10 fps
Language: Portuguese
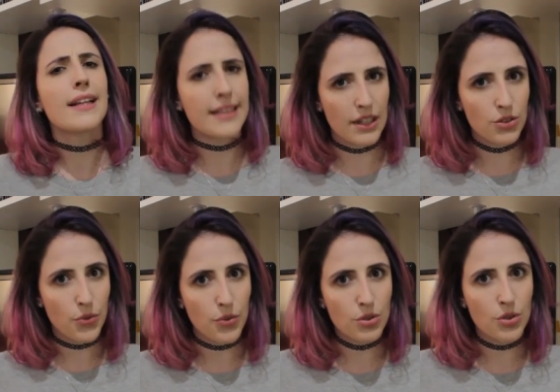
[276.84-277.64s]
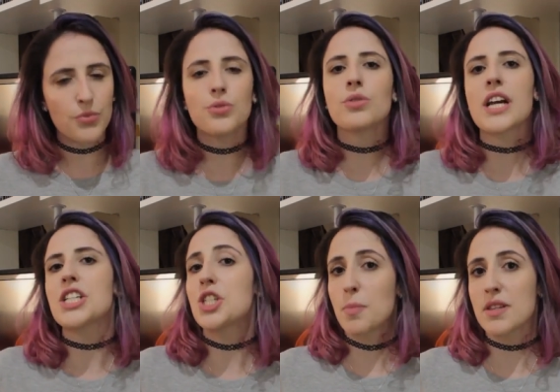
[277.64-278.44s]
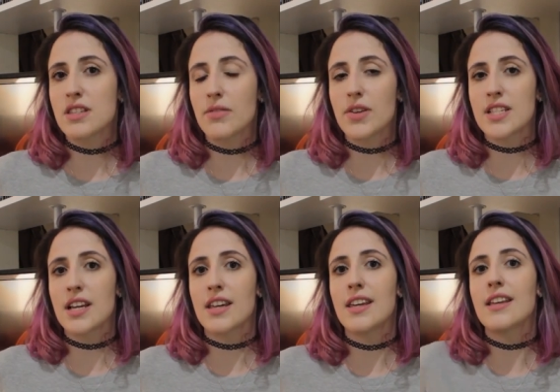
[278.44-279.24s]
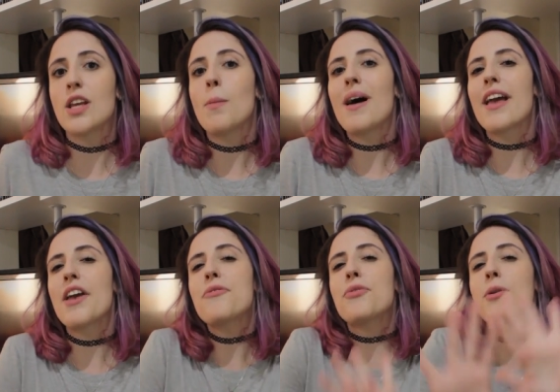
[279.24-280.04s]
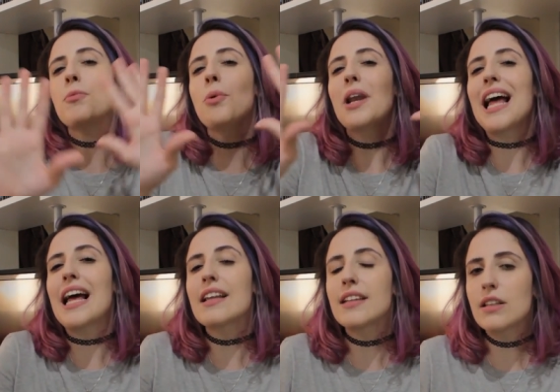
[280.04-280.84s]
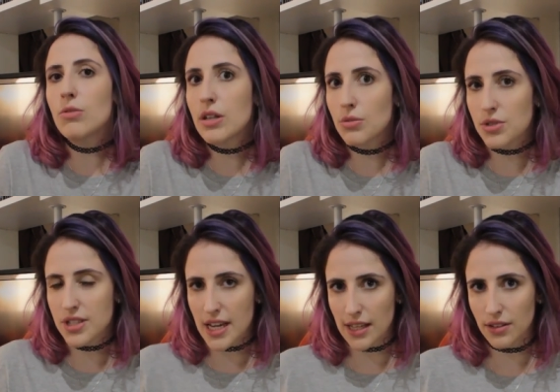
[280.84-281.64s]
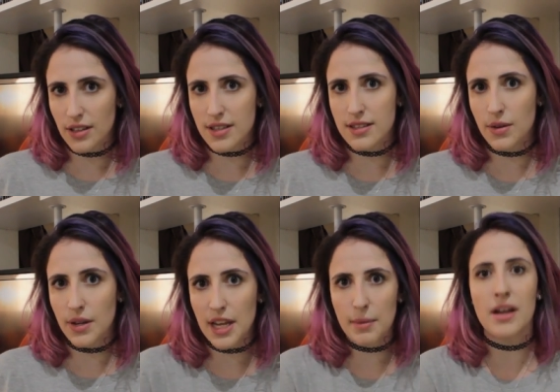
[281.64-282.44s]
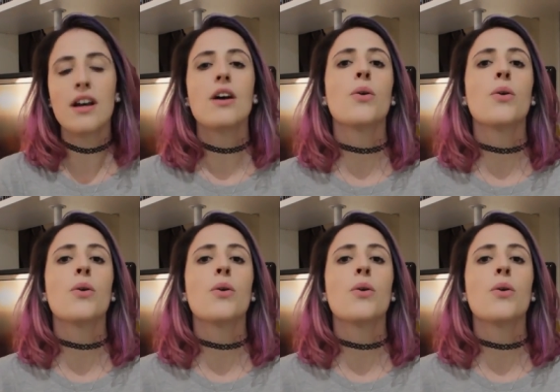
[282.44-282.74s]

Então, no fundo, no fundo, o que a gente precisa fazer aqui é dar uma reformulada do enunciado desse teorema.